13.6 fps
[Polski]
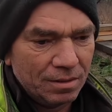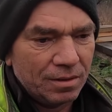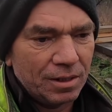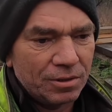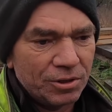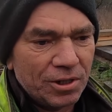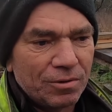
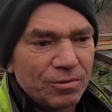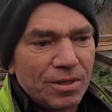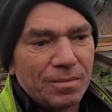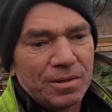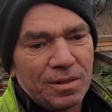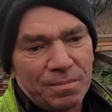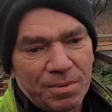kiedyś tego
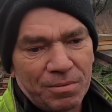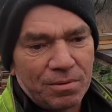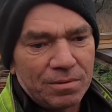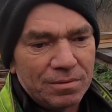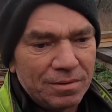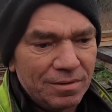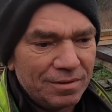nie, nie
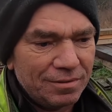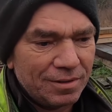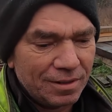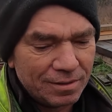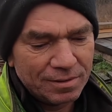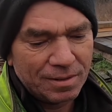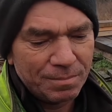było, no,
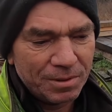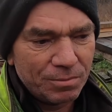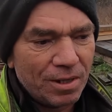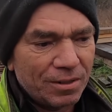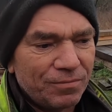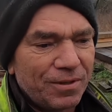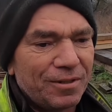teraz nam jest
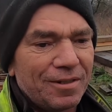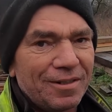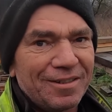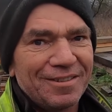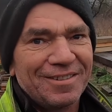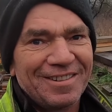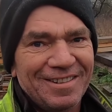łatwiej, tak?